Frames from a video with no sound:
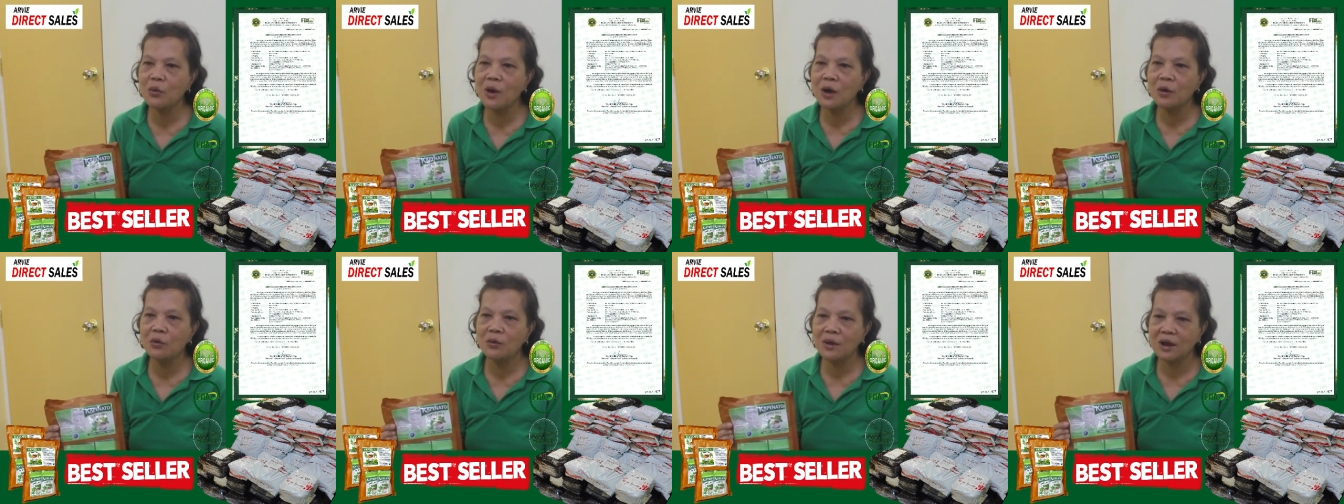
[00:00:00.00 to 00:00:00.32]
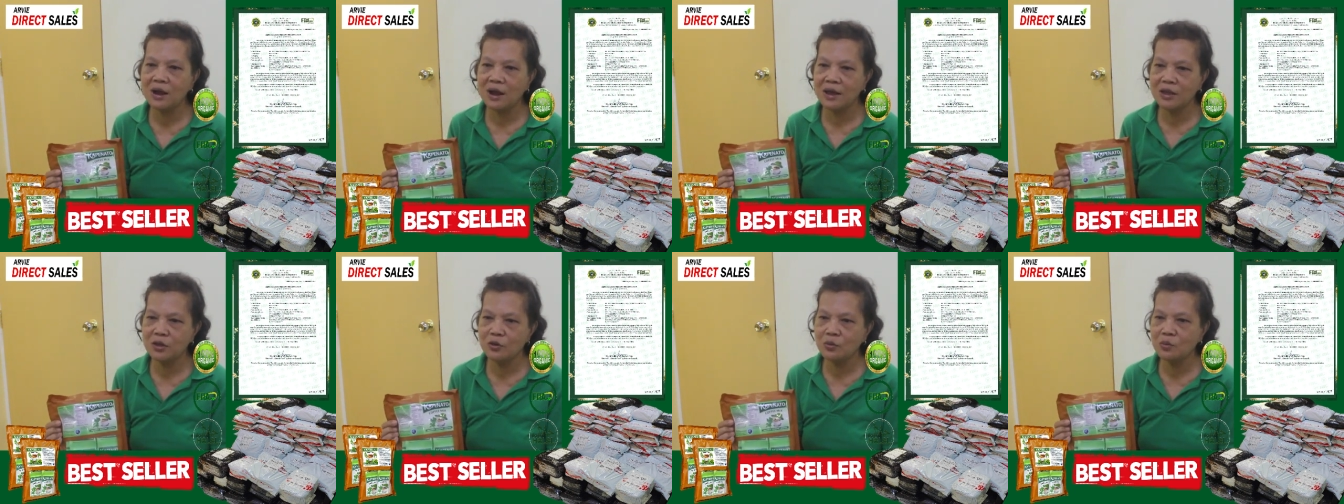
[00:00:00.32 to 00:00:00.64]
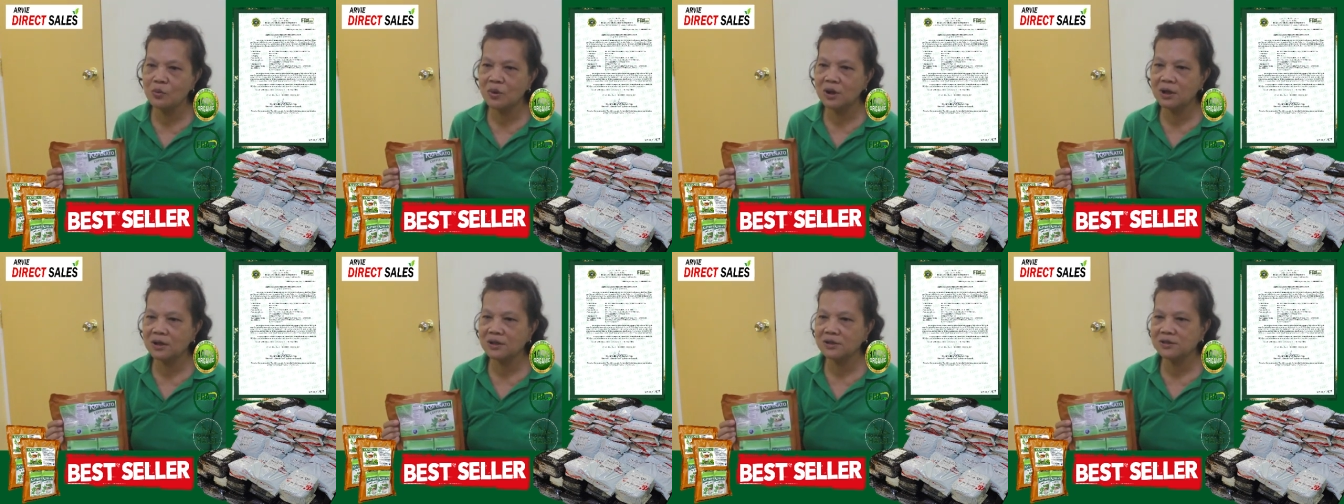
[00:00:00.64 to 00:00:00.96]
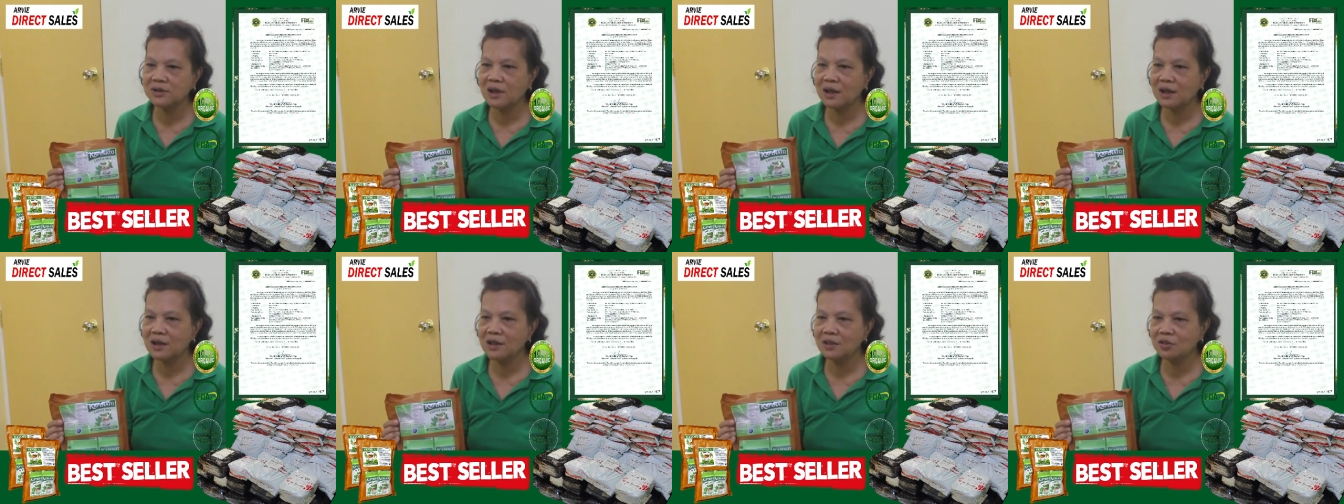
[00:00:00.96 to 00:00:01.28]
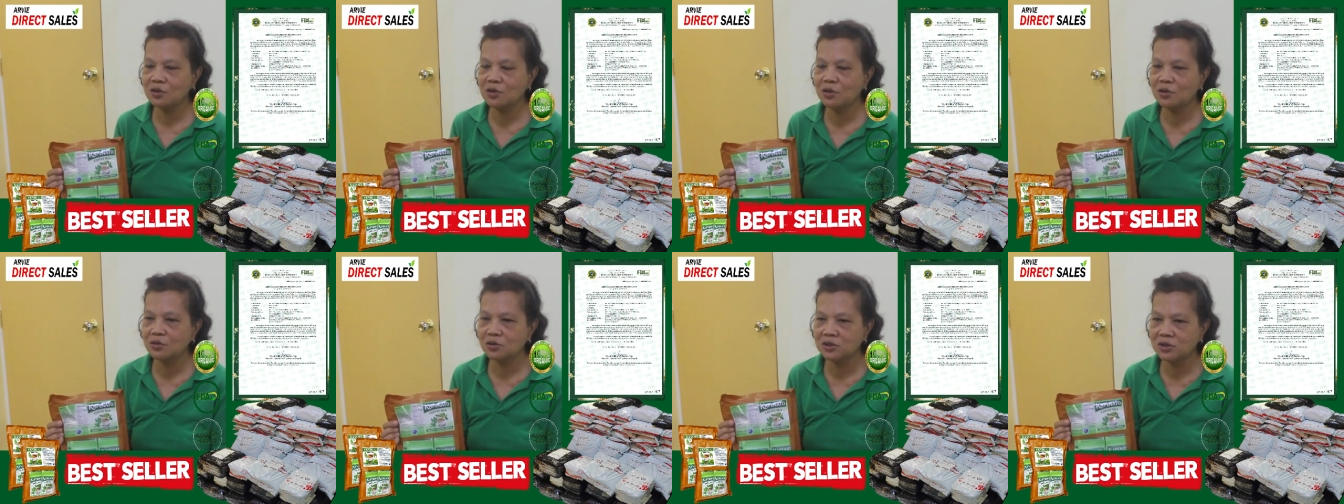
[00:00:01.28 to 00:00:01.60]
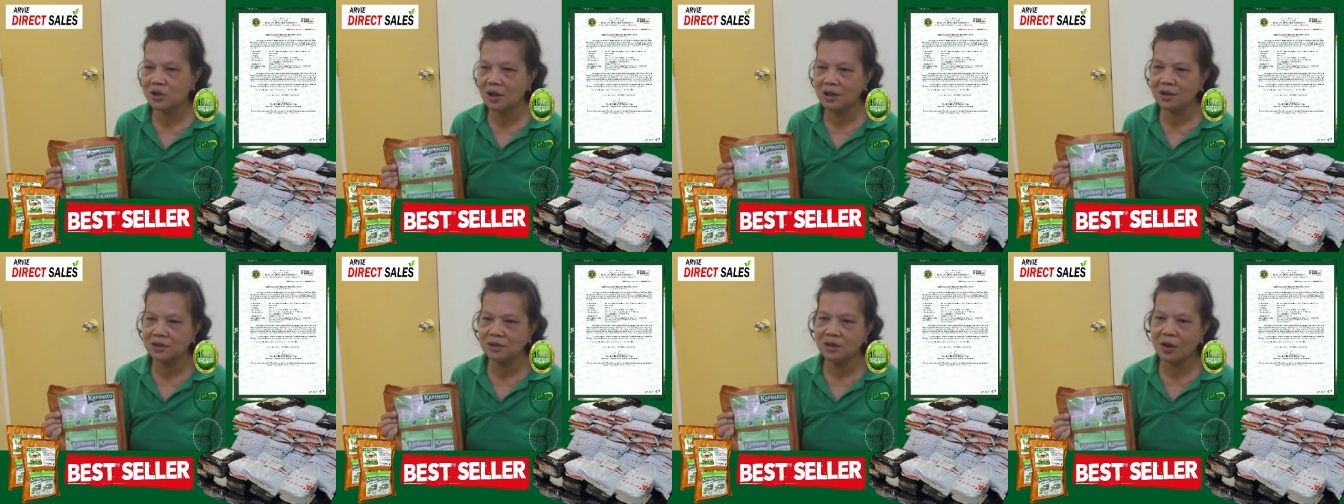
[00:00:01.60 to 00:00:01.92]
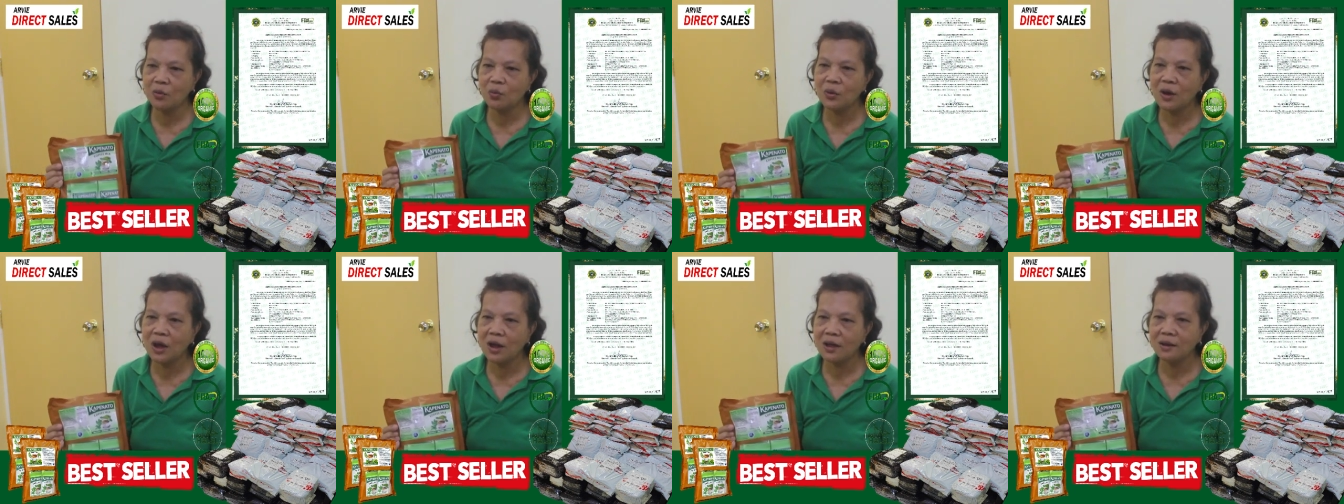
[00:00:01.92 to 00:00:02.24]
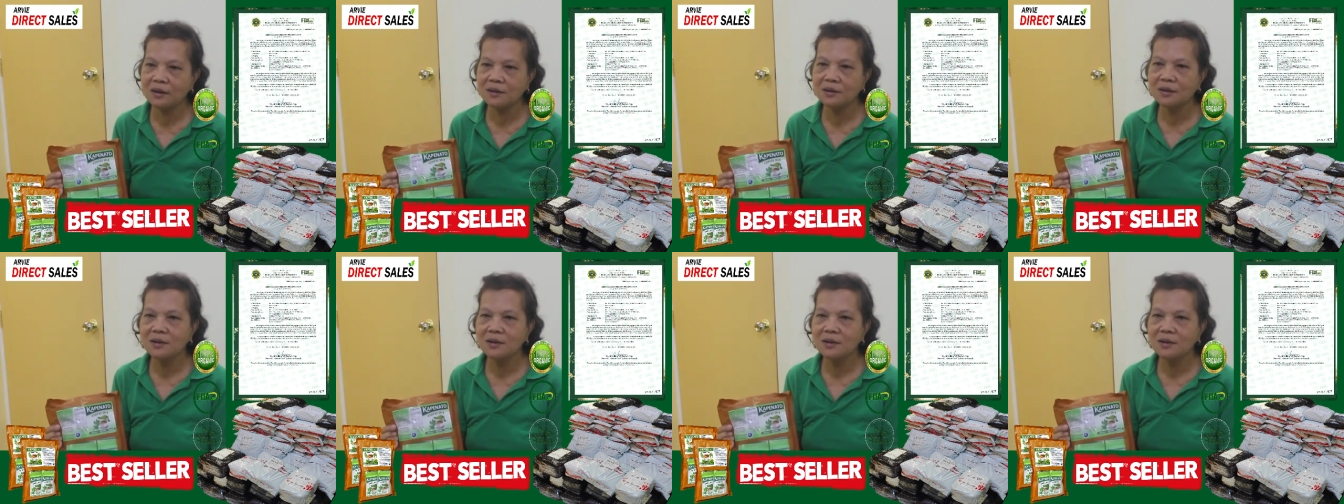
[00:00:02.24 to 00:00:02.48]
okay. Talagang okay, okay